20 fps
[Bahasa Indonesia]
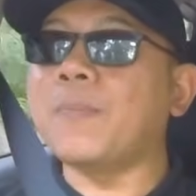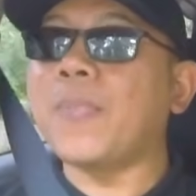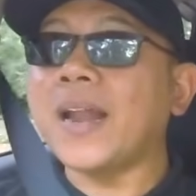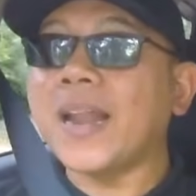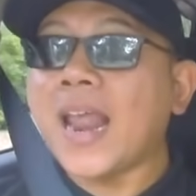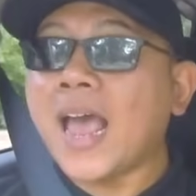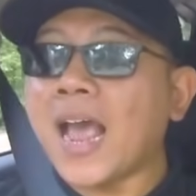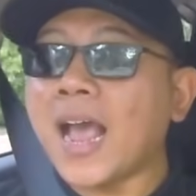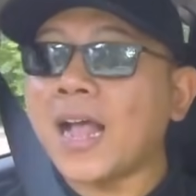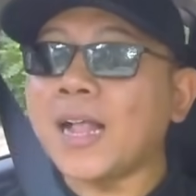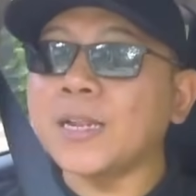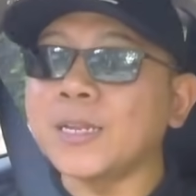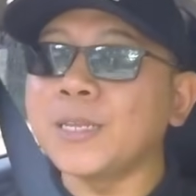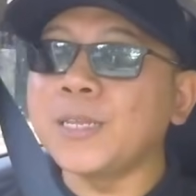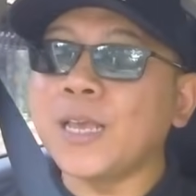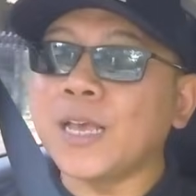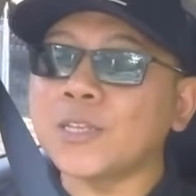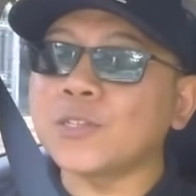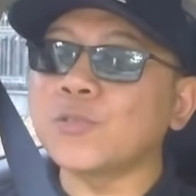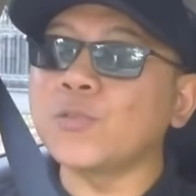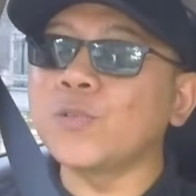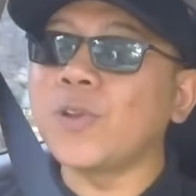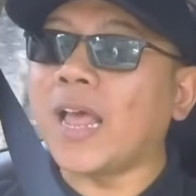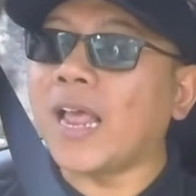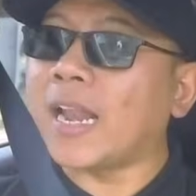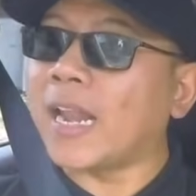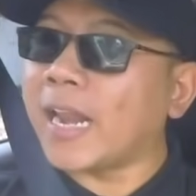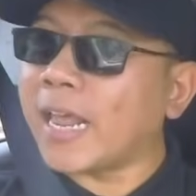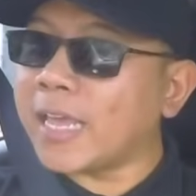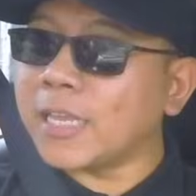padahal dia
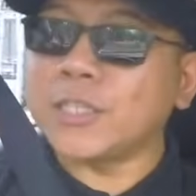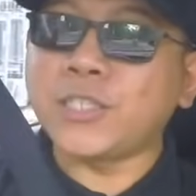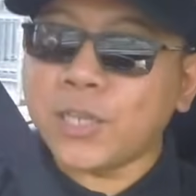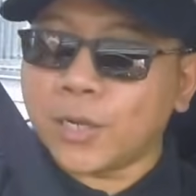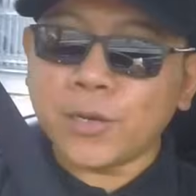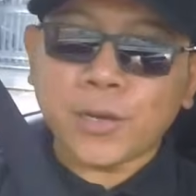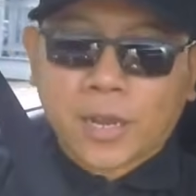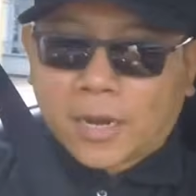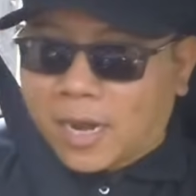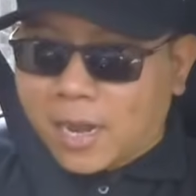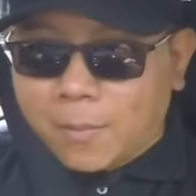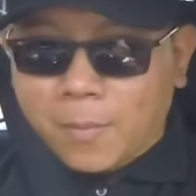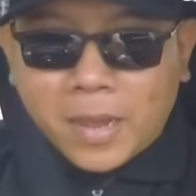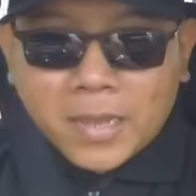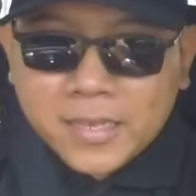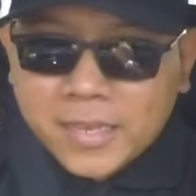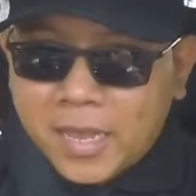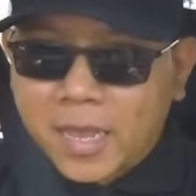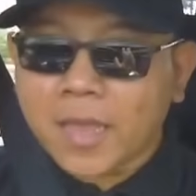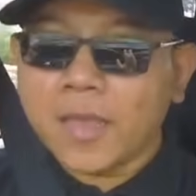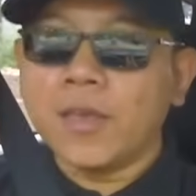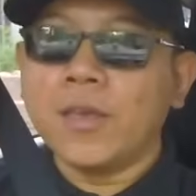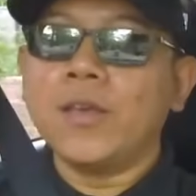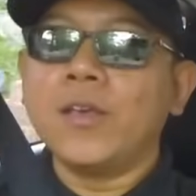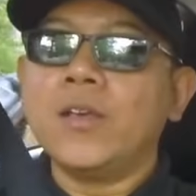sudah legend yang namanya